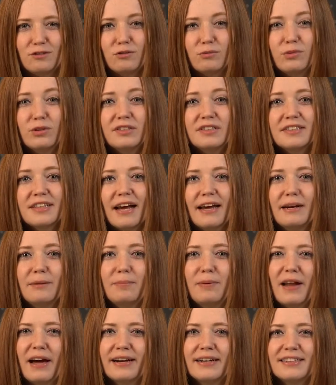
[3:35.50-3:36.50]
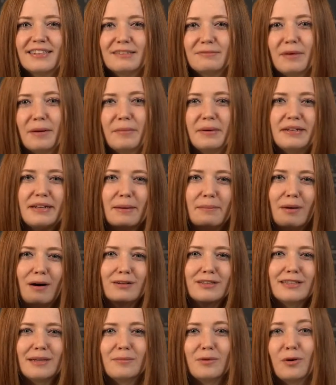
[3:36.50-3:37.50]
Du musst keine Plugins mehr mit der
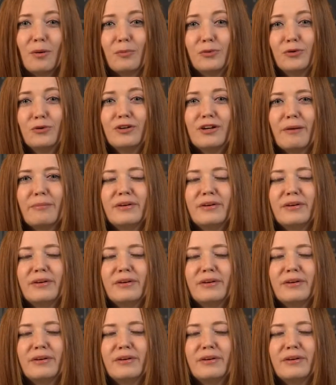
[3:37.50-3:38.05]
Maus am Computer